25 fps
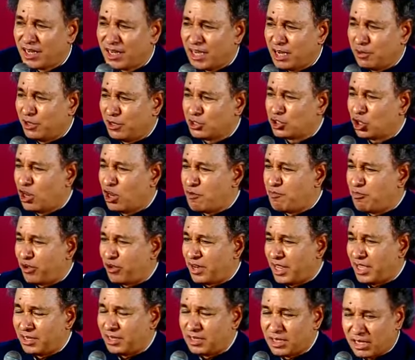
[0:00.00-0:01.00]
இப்படி சொல்ல
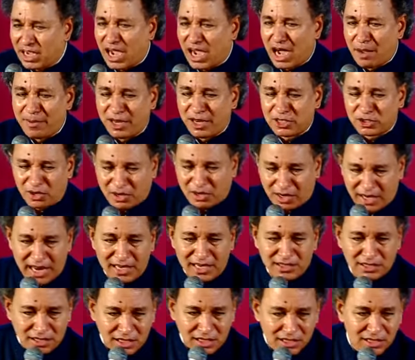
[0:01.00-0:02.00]
போகிறேன் நீங்கள் ஆமேன் சார்
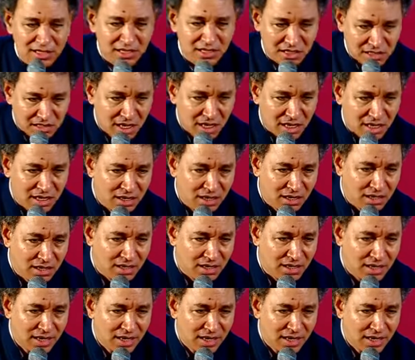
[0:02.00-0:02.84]
ரேஸ் இஸ் அ ஸ்ட்ரகிள்